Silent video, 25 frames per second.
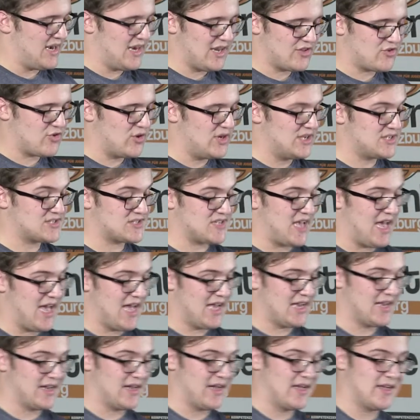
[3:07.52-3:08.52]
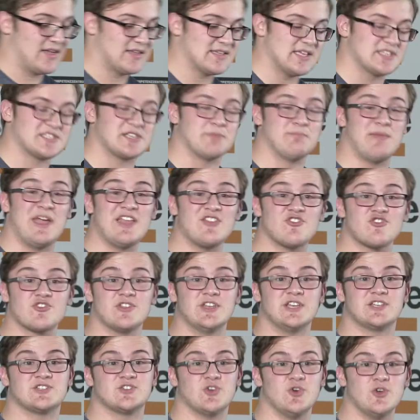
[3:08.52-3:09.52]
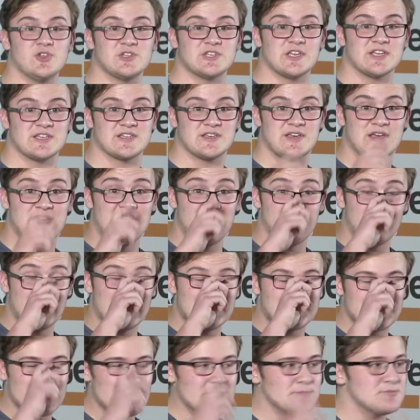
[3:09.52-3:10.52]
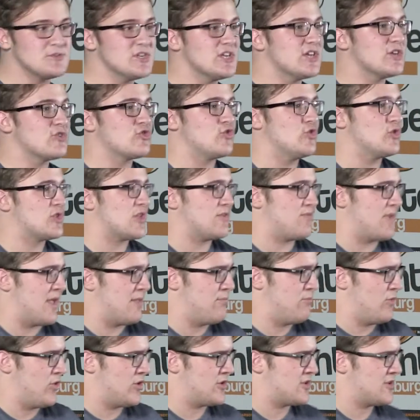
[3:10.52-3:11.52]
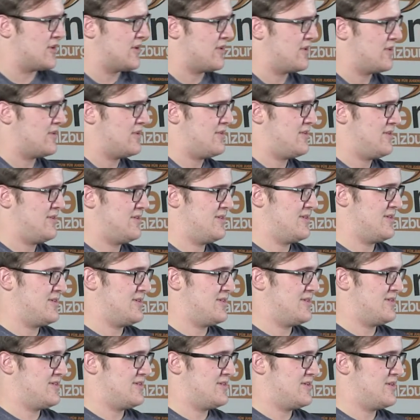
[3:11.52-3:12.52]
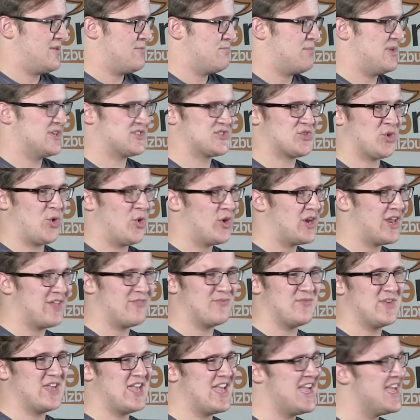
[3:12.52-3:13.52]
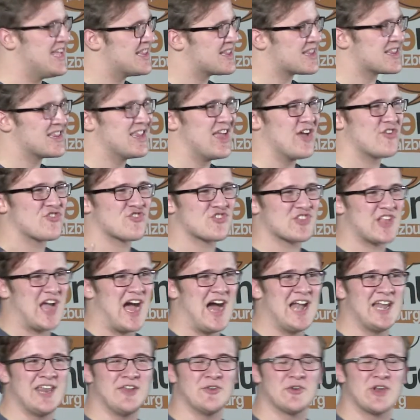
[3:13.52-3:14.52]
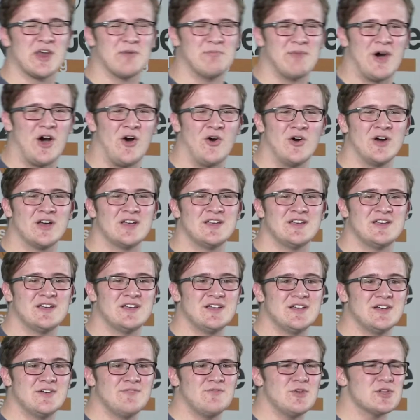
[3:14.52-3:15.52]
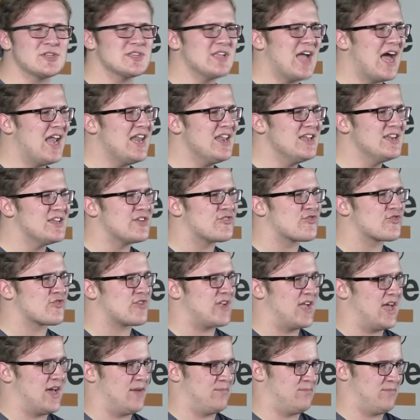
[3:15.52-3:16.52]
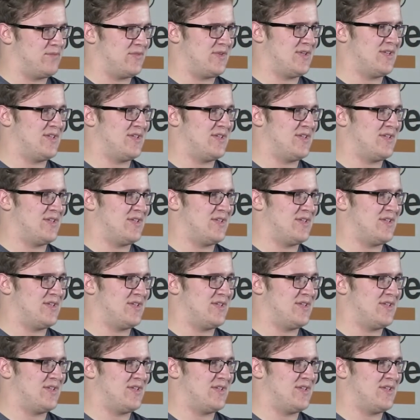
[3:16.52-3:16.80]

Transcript: natürlich sagen, dass ein Mensch nicht tötet, wenn er selbst nicht getötet werden möchte. Personen wie Hitler, Stalin oder Mao wollten alle nicht sterben.